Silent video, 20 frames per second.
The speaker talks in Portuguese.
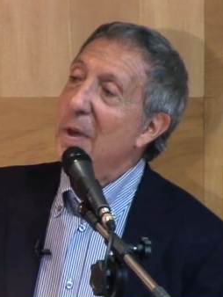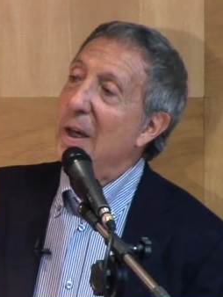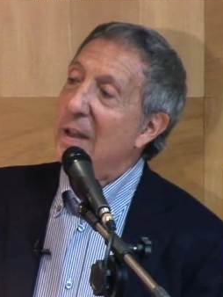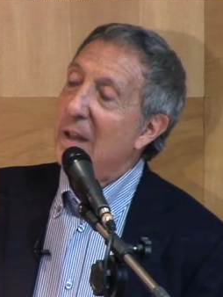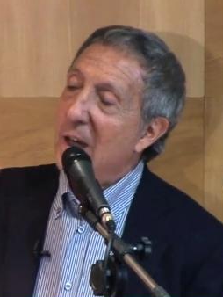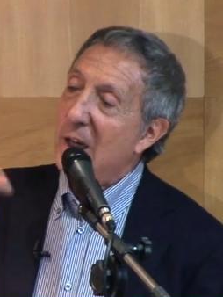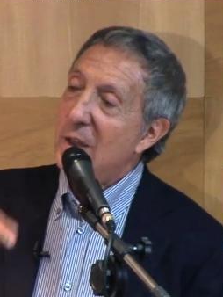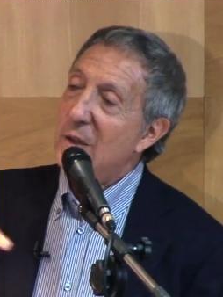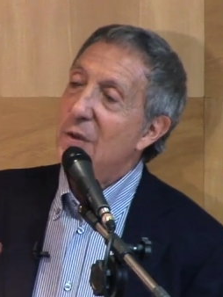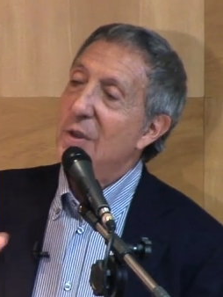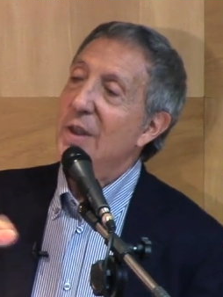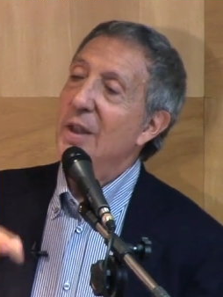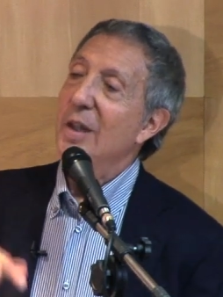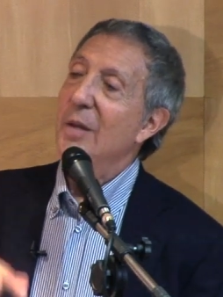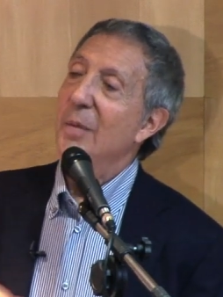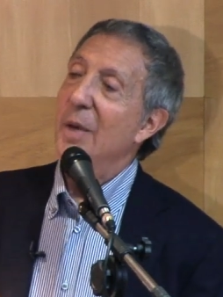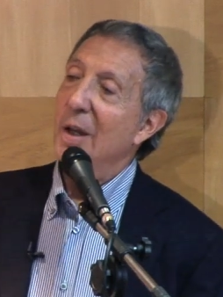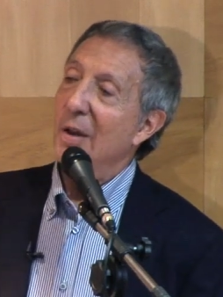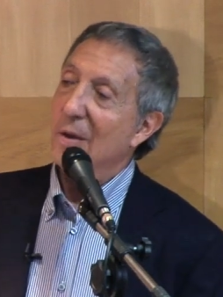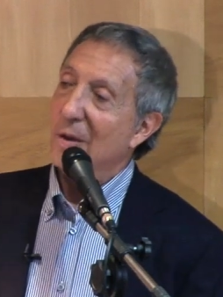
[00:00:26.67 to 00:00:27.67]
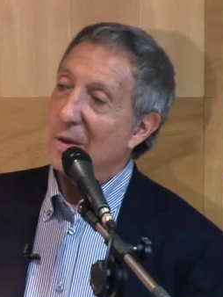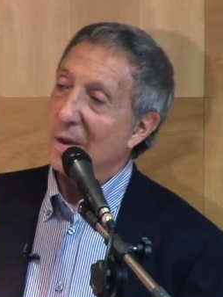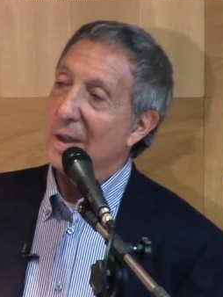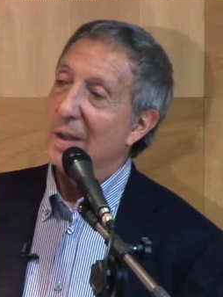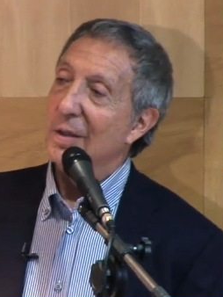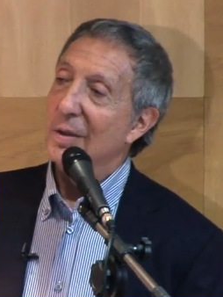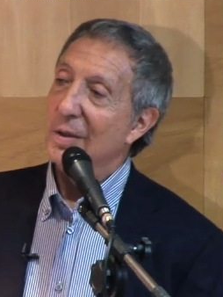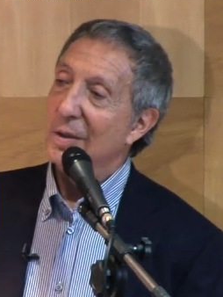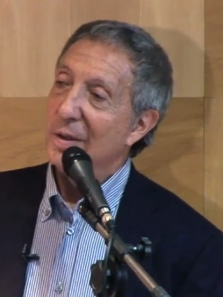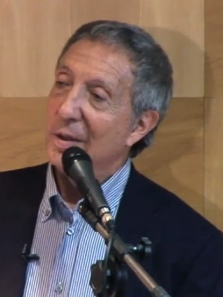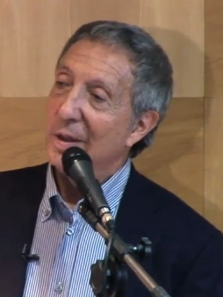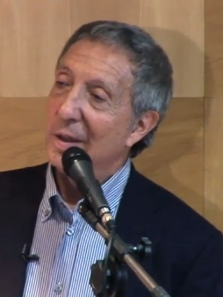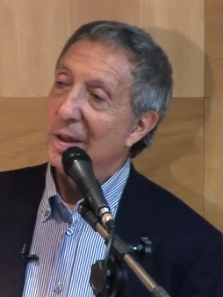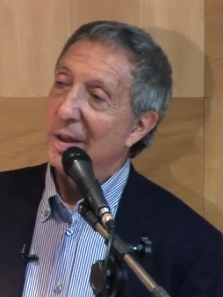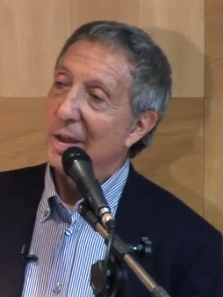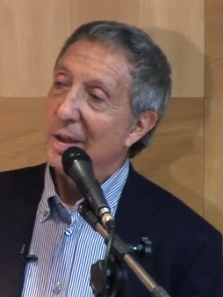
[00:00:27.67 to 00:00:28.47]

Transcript: para que elas fiquem melhores